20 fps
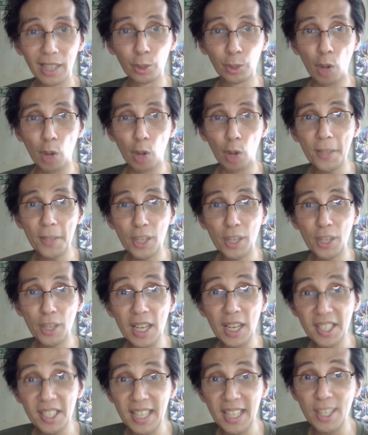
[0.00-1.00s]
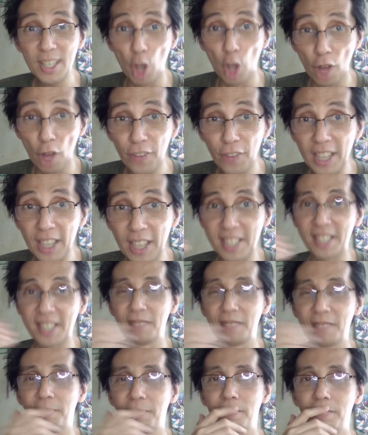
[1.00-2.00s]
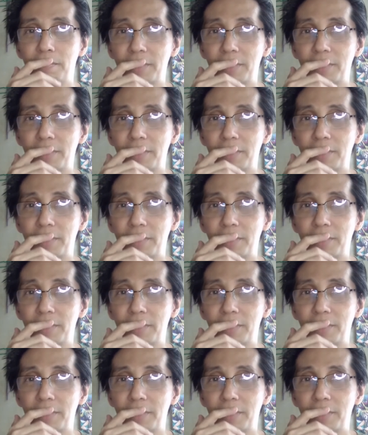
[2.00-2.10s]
into RPG Real Estate's office.